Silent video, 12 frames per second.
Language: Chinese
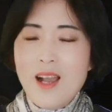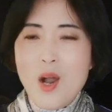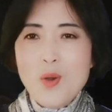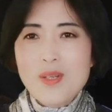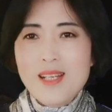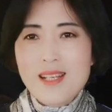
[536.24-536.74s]

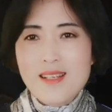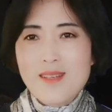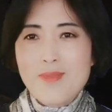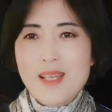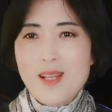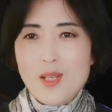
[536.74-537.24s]
好，我这个
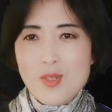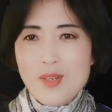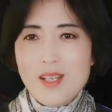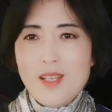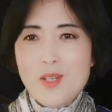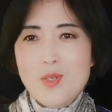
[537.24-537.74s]
视频呢就
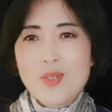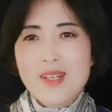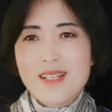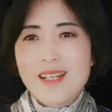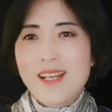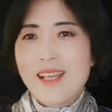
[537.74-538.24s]
跟您说
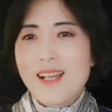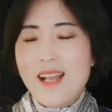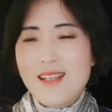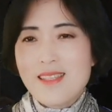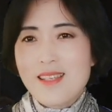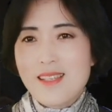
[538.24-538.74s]
到这里，
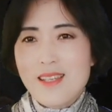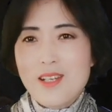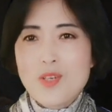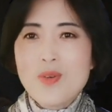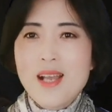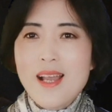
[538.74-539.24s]
感谢您
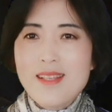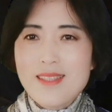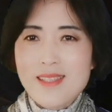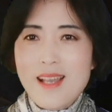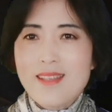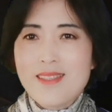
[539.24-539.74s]
的收看，
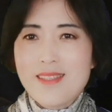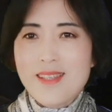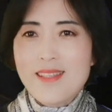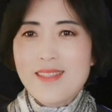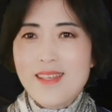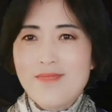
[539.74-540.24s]
下次
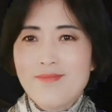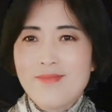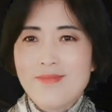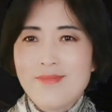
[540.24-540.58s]
再见。